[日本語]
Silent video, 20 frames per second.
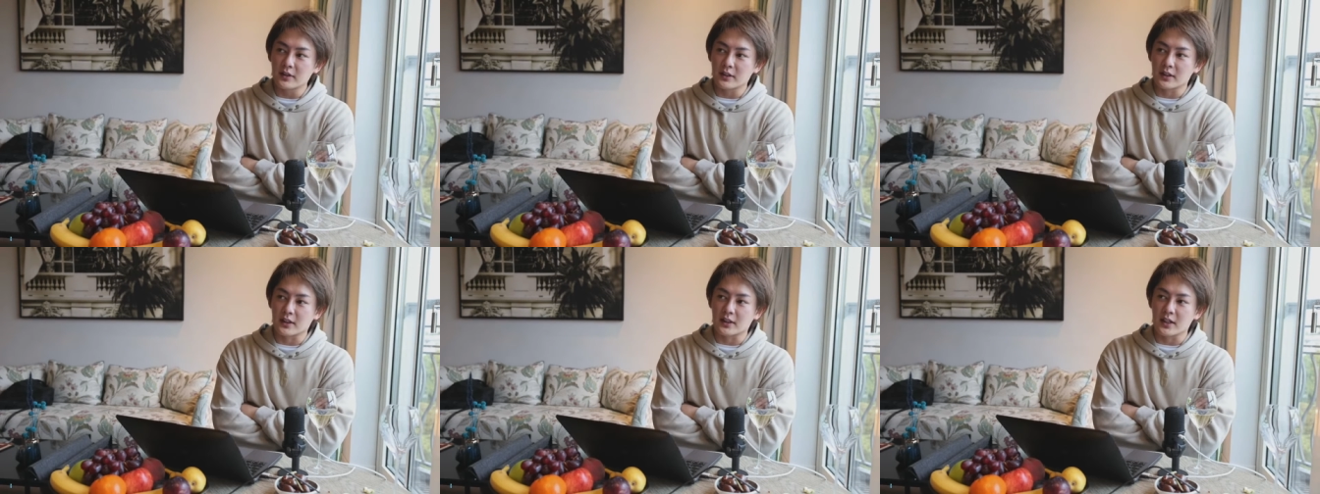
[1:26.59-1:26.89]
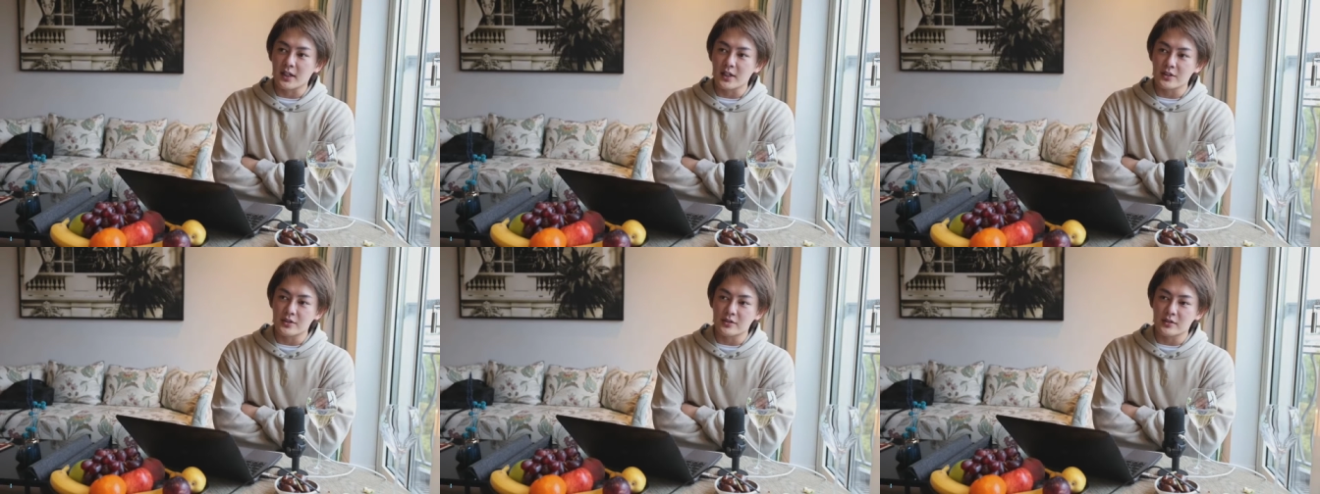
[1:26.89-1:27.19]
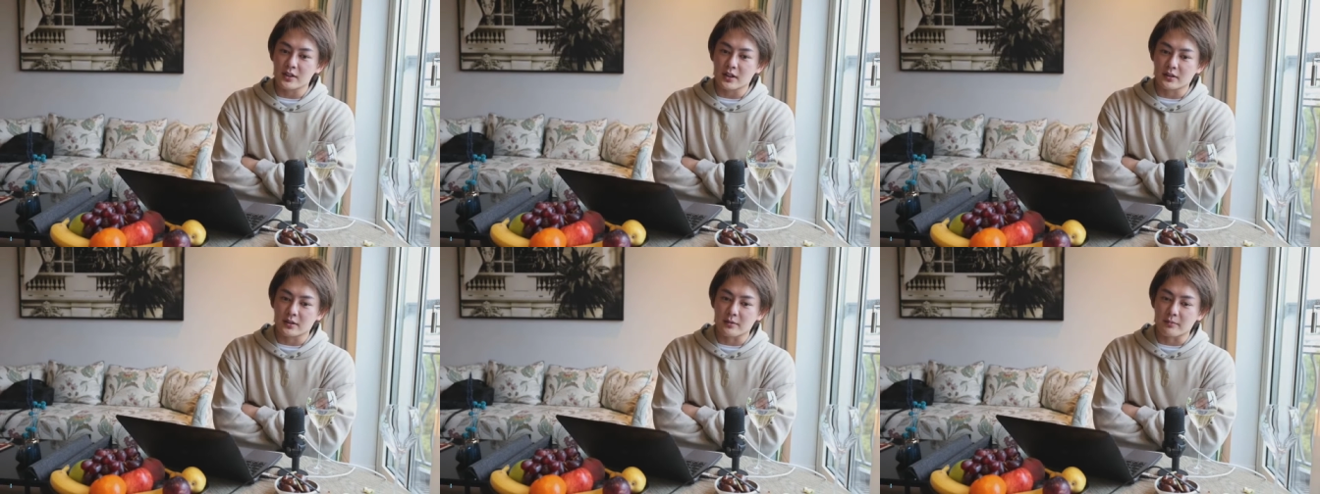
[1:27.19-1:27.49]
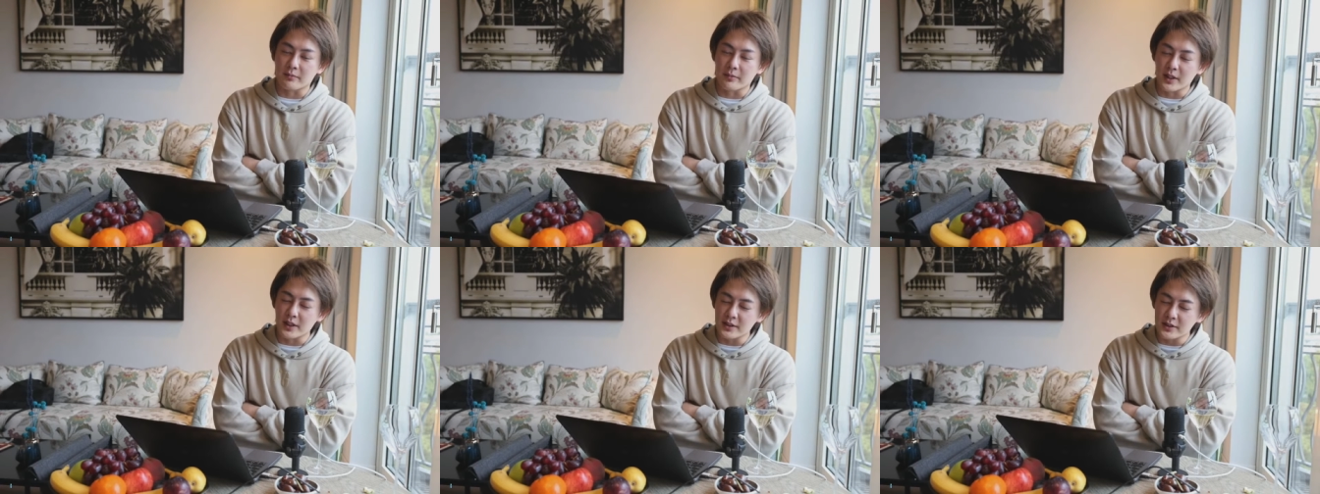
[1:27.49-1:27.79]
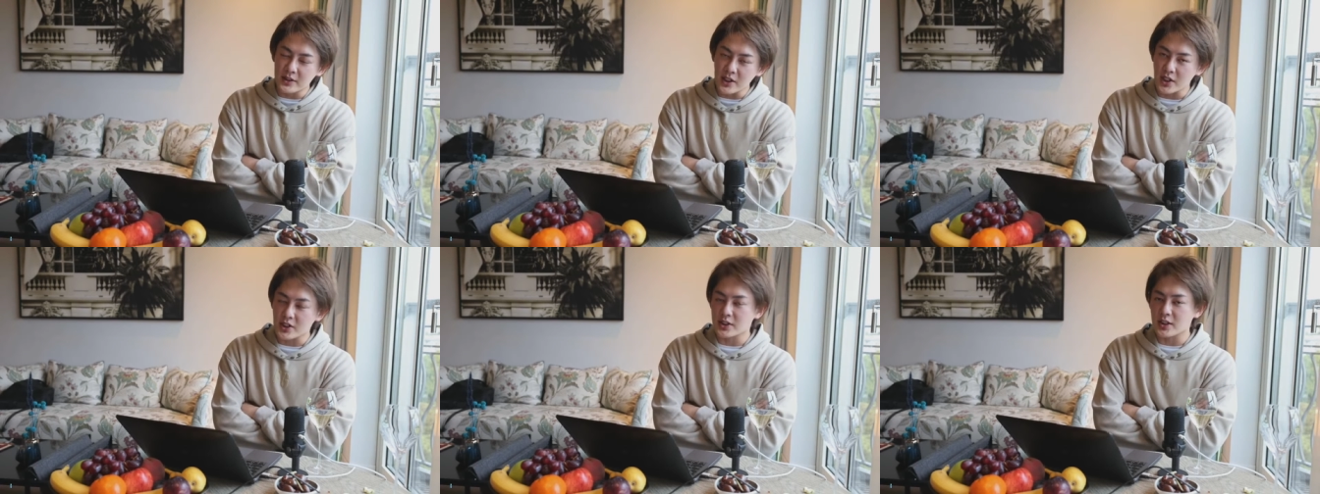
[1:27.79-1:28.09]
技って体重差ってめ
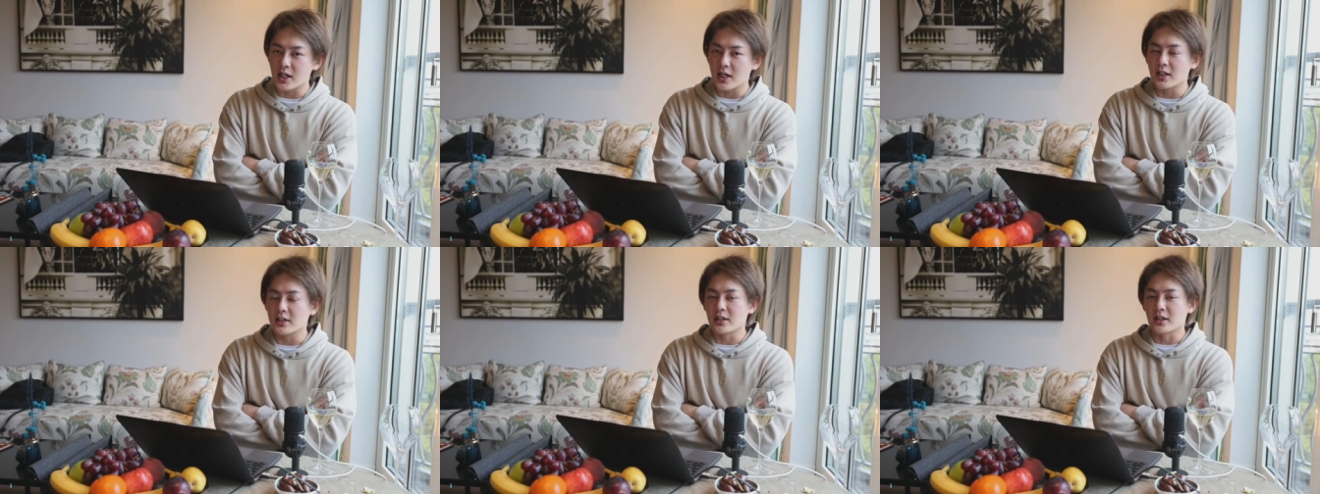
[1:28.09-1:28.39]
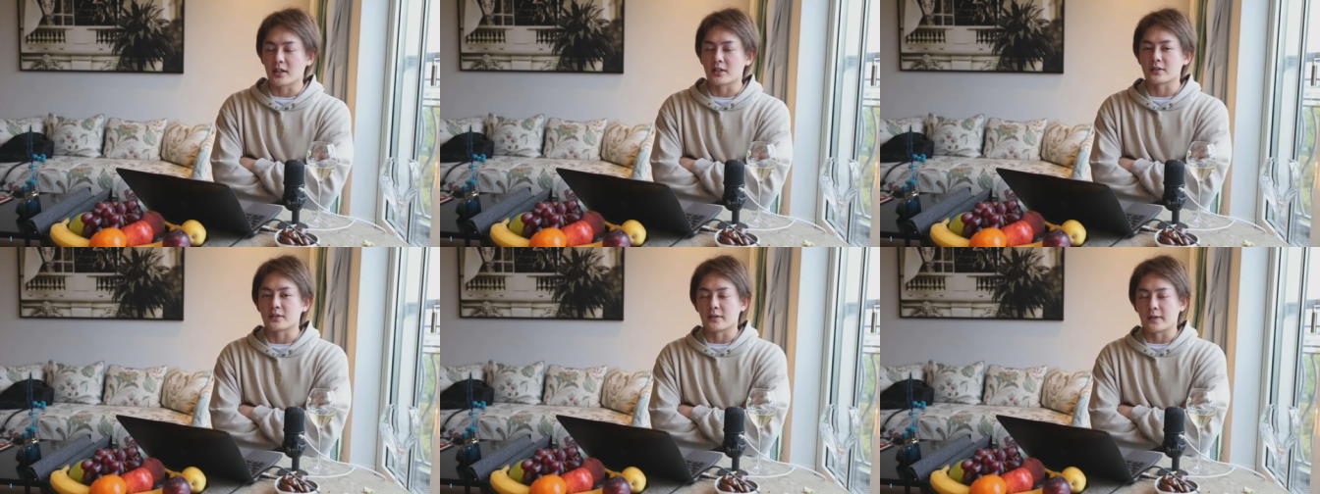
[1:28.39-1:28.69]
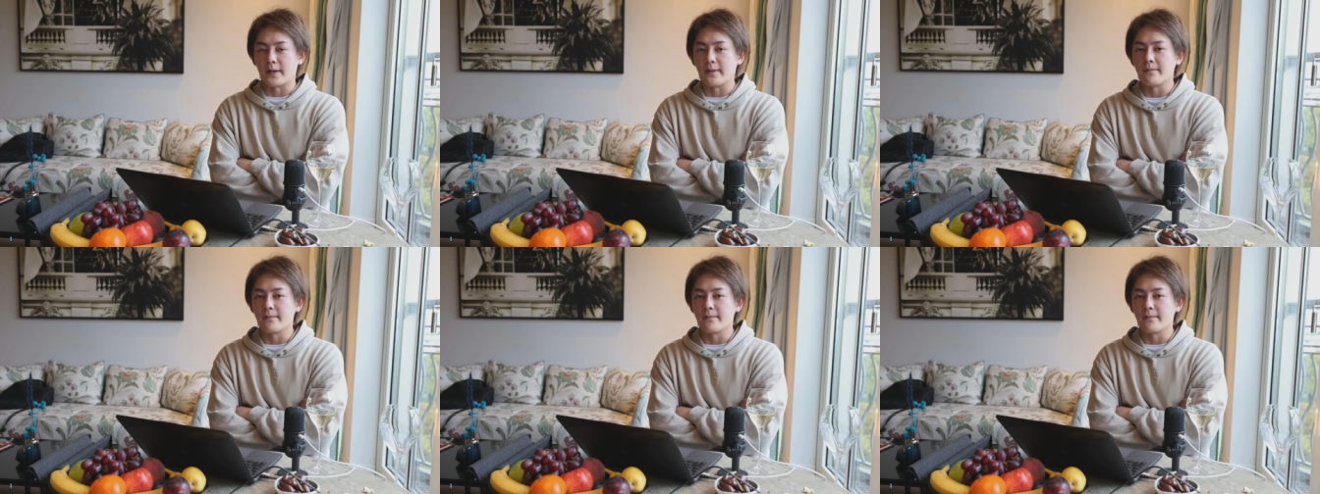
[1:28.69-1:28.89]
ちゃくちゃハンデなんですよね。